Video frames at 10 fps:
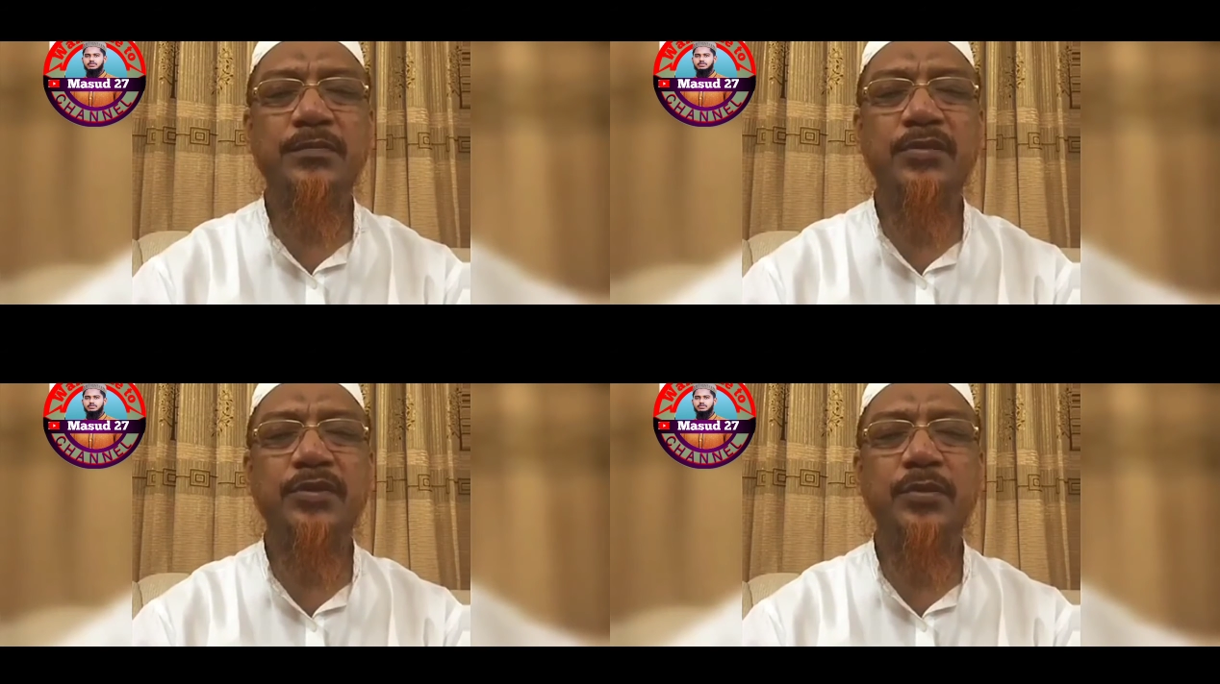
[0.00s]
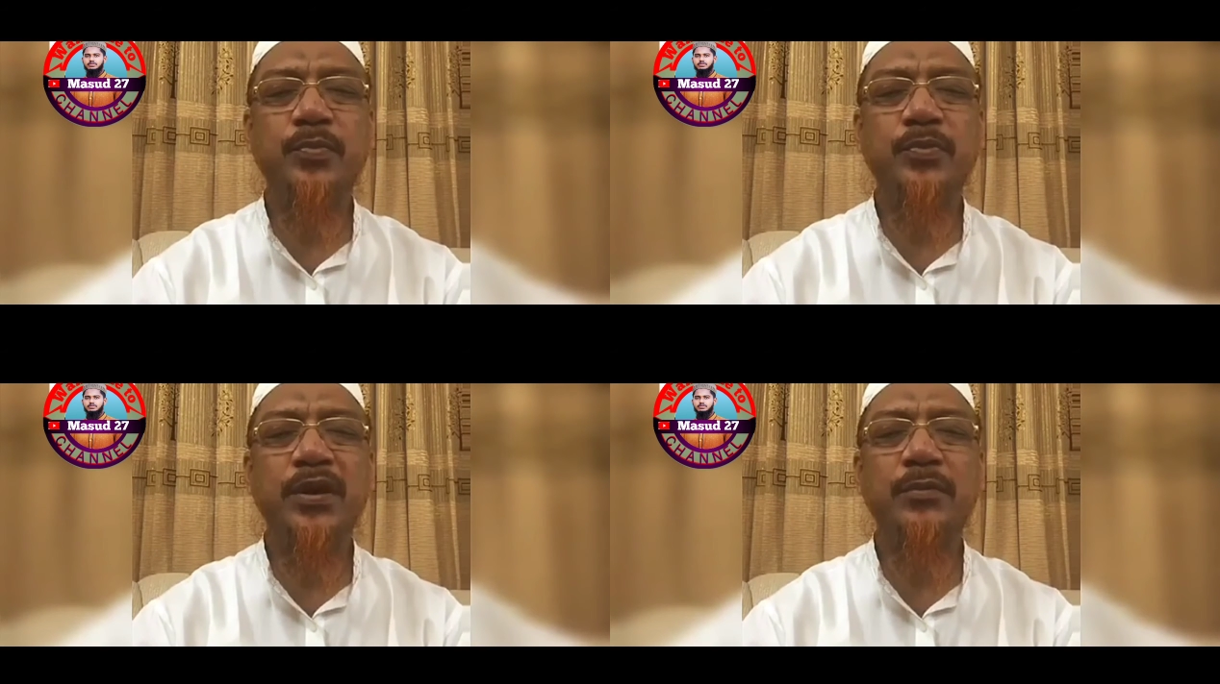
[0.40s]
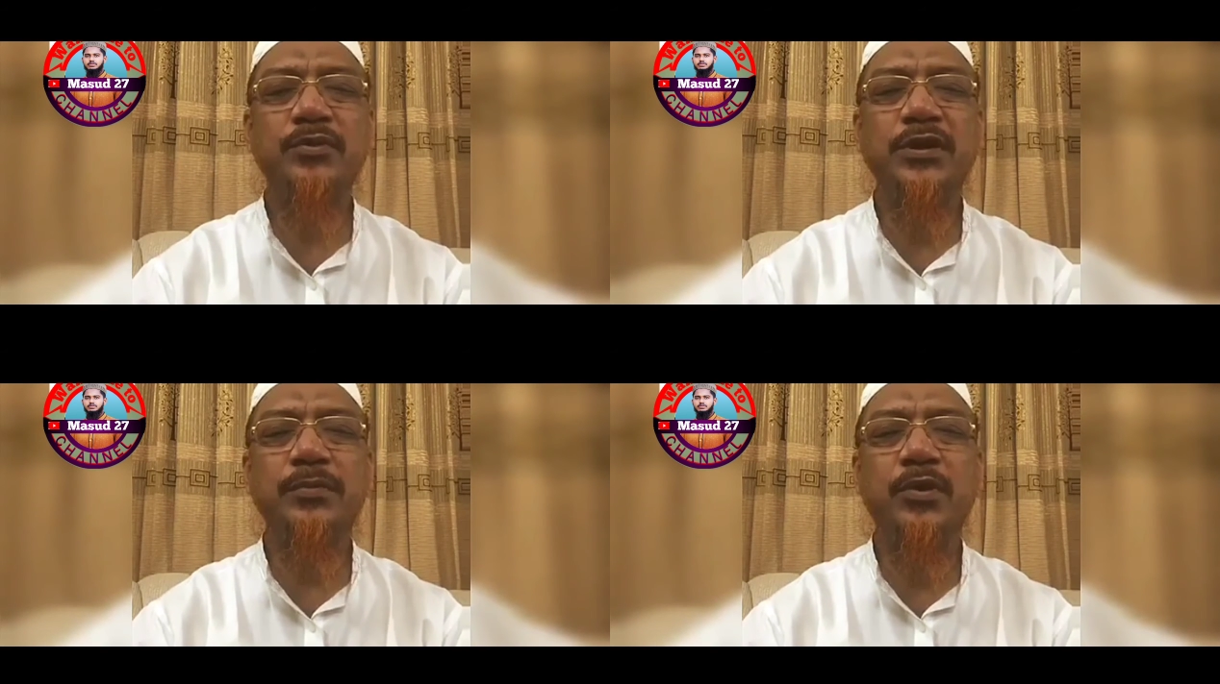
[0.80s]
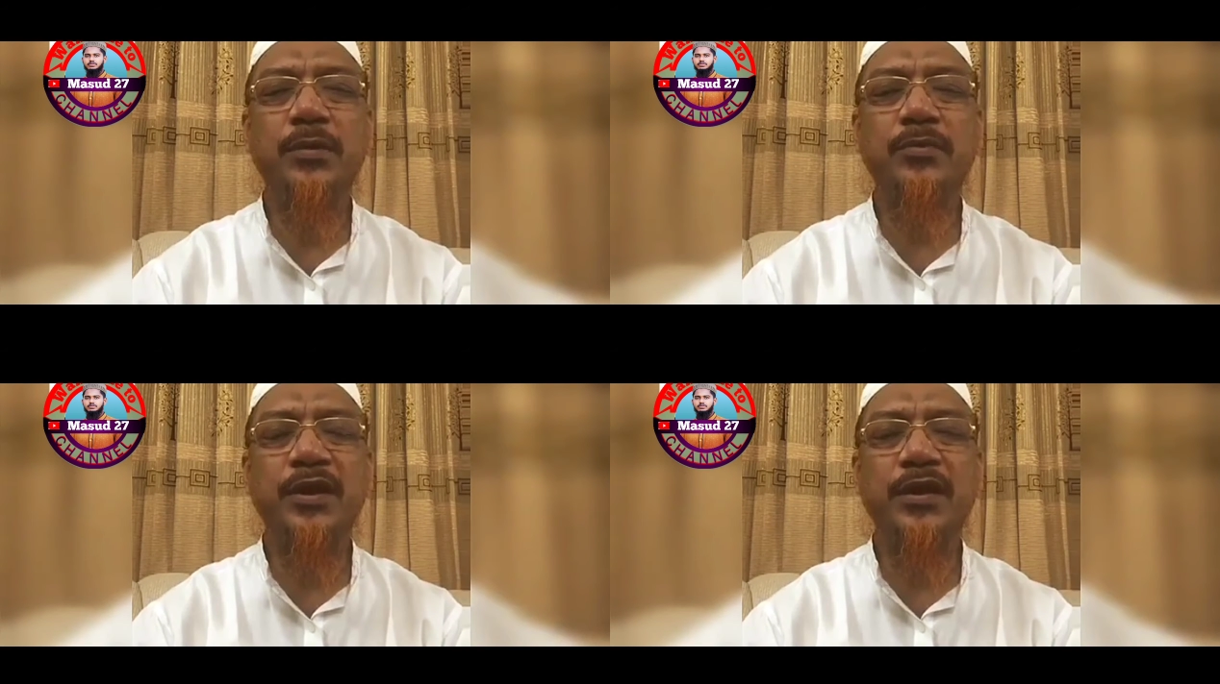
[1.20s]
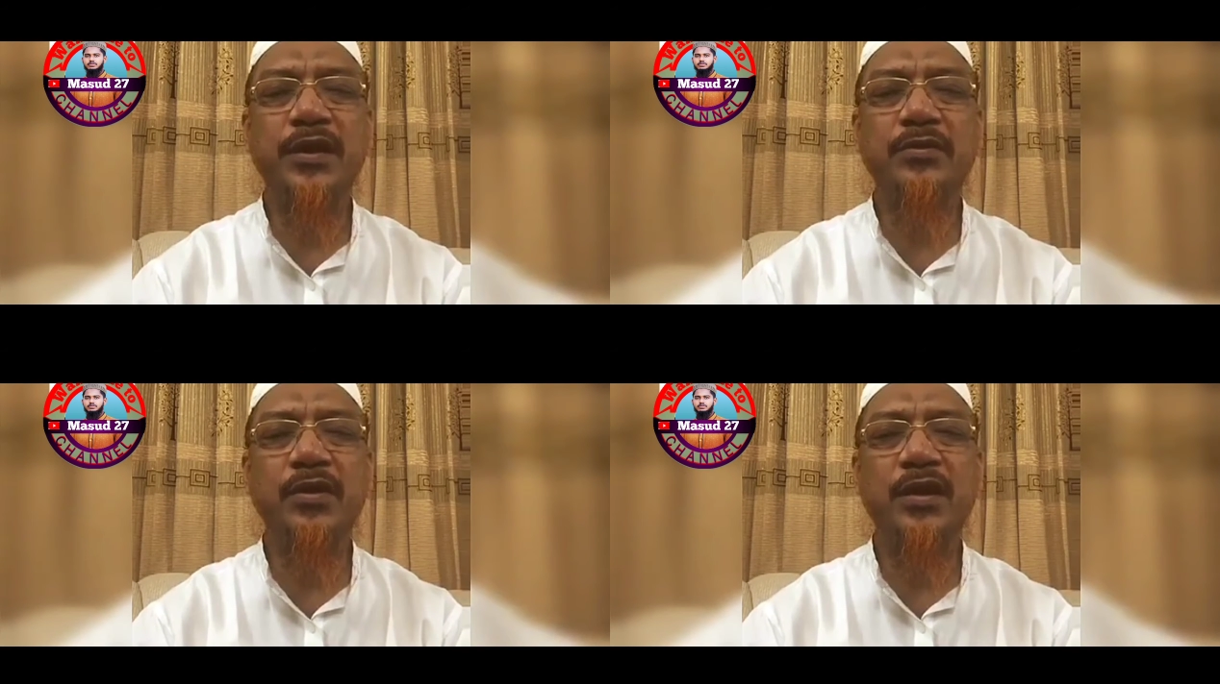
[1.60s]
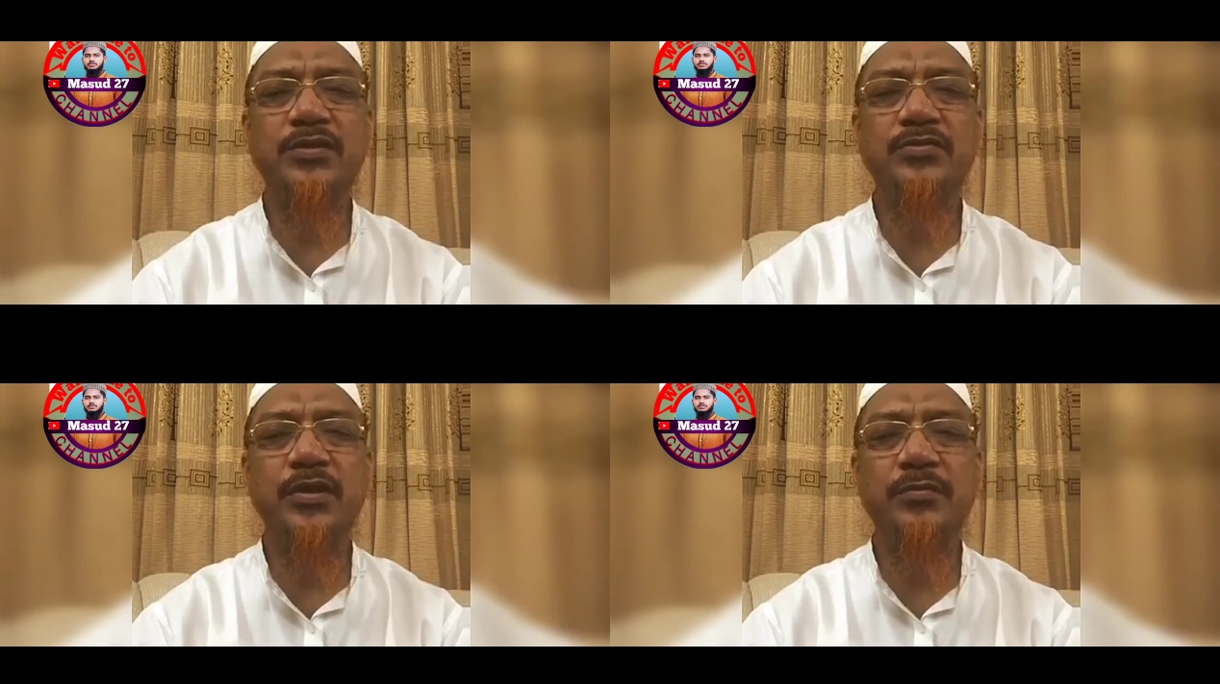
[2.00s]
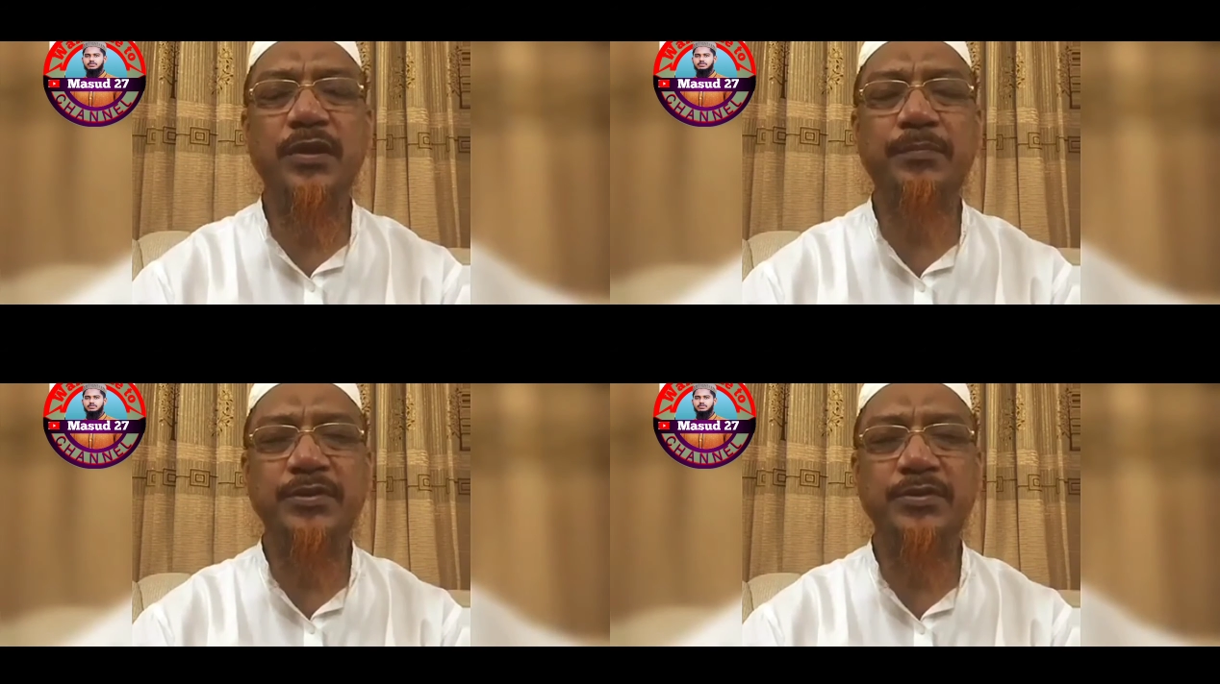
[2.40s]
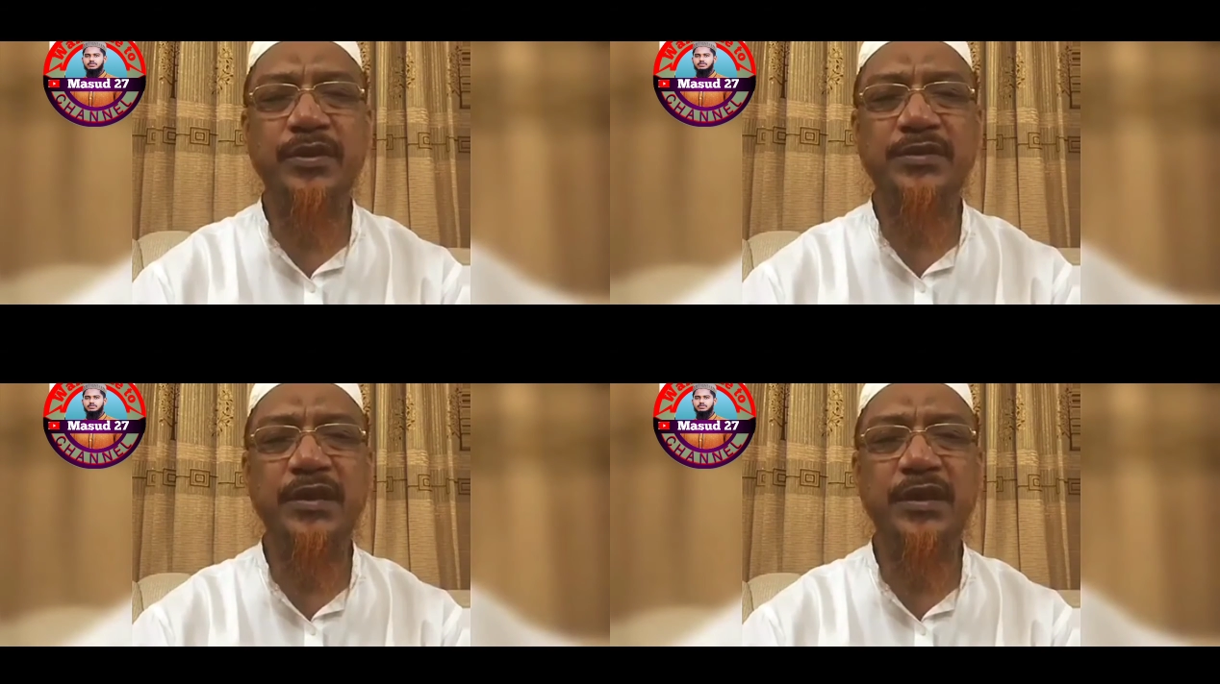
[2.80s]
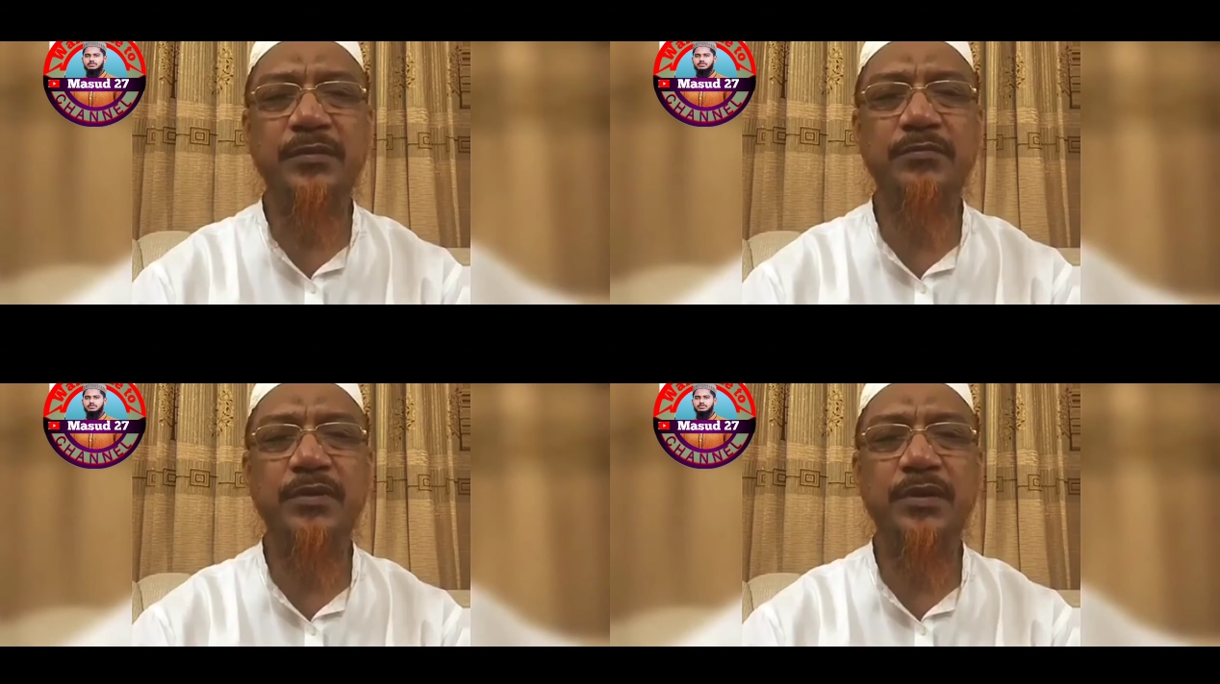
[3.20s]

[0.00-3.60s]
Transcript: মাননীয় প্রধানমন্ত্রী বরাবর একটা দরখাস্ত আমরা পেশ করেছিলাম